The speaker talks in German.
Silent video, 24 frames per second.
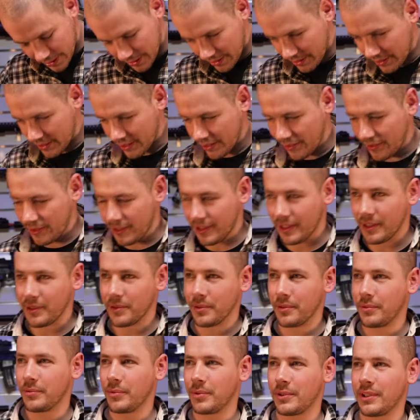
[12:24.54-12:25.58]
Nicht, dass ich gleich
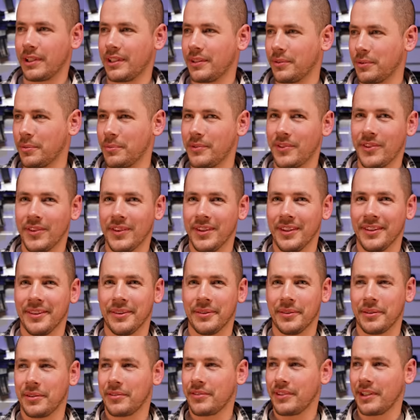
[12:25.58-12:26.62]
irgendwo dran rumziehe
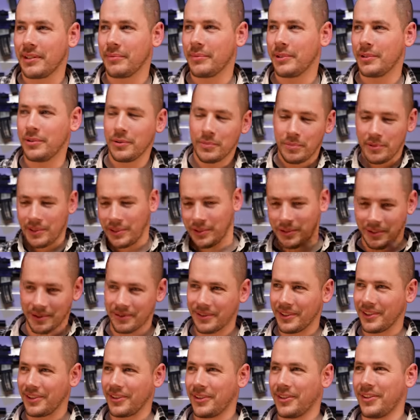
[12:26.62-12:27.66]
und auf einmal ruppe ich hier
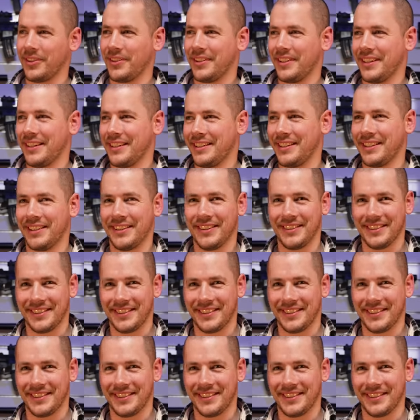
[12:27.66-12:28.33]
irgendwas auseinander